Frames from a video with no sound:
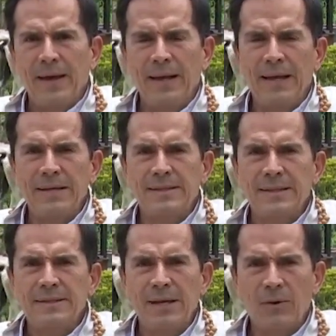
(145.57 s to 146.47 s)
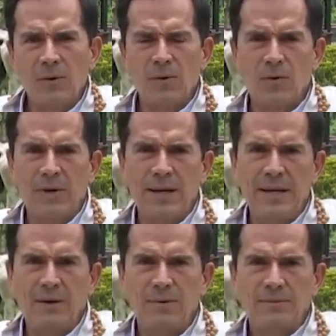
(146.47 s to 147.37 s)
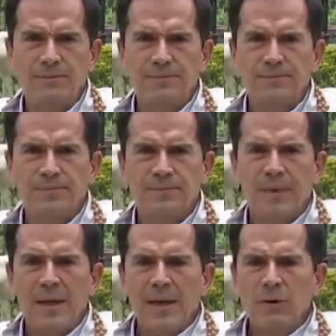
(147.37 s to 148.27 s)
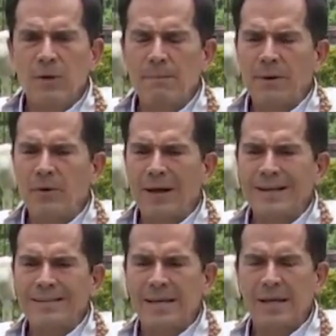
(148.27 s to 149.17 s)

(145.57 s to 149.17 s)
él es psicólogo clínico, una persona que se